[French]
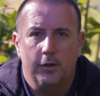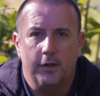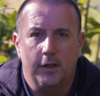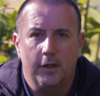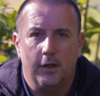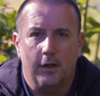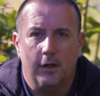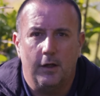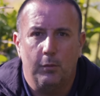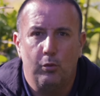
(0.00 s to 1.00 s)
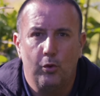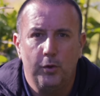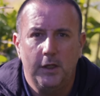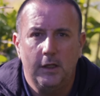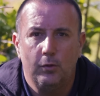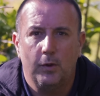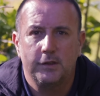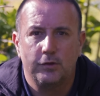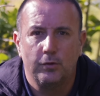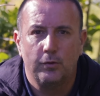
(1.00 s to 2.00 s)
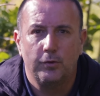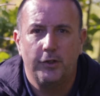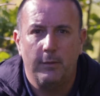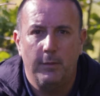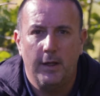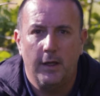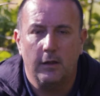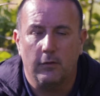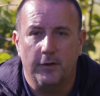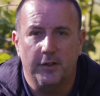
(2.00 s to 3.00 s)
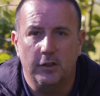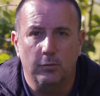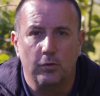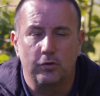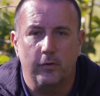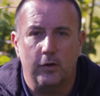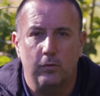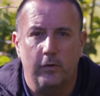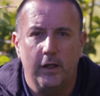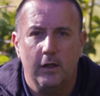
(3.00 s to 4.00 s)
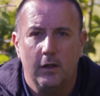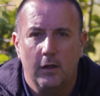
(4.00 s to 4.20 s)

des bruits d'oiseaux, d'abeilles, enfin d'animaux que tu vas trouver,